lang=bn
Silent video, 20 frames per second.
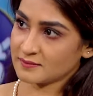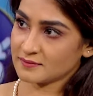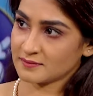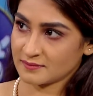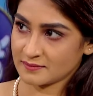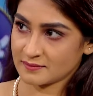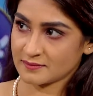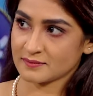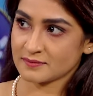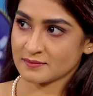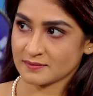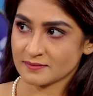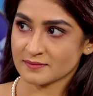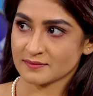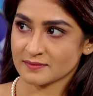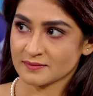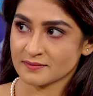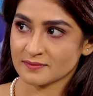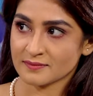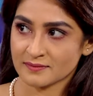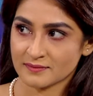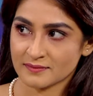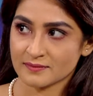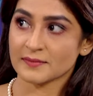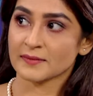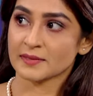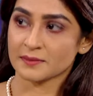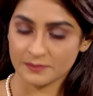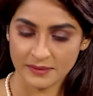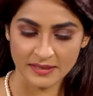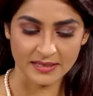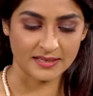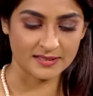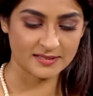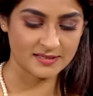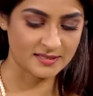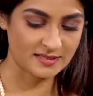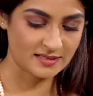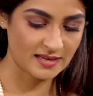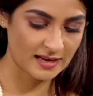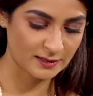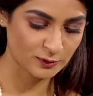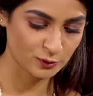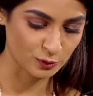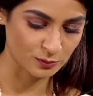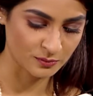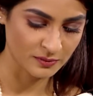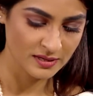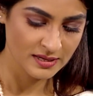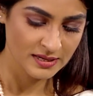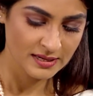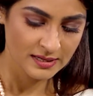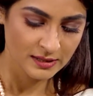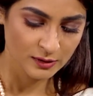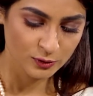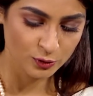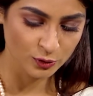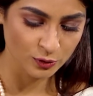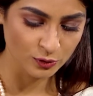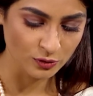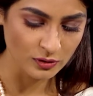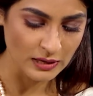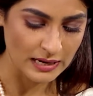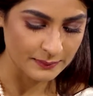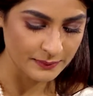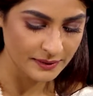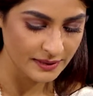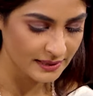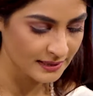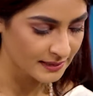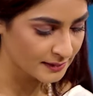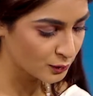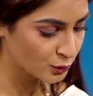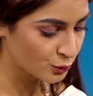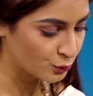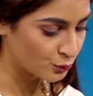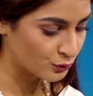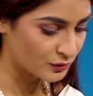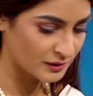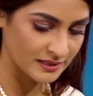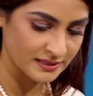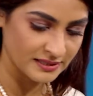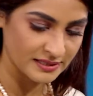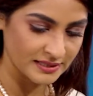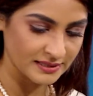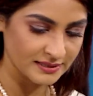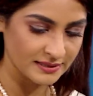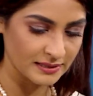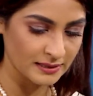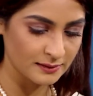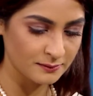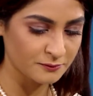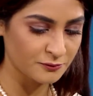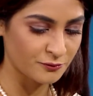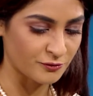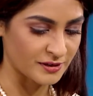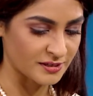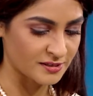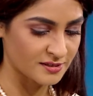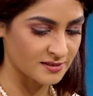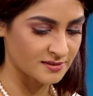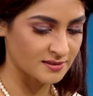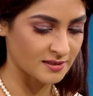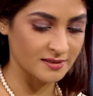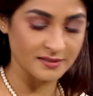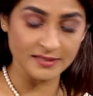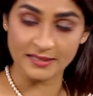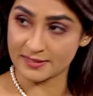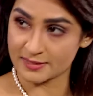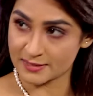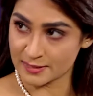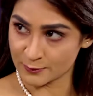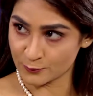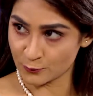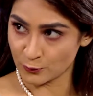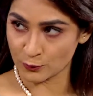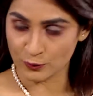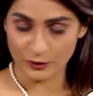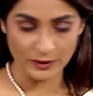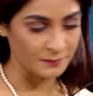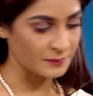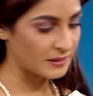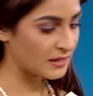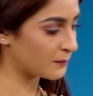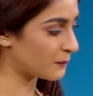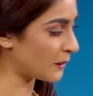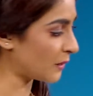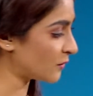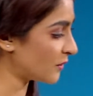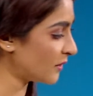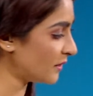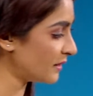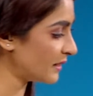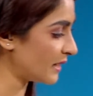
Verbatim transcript: ফাইনালি রোজাটা ভেঙেছি ভেঙেছি একদম তো আমি এখানে শুরুতেই দিয়ে দিলাম ফ্রেশ ডেজার্ট ইনস্ট্যান্ট ফুল ক্রিম মিল্ক পাউডার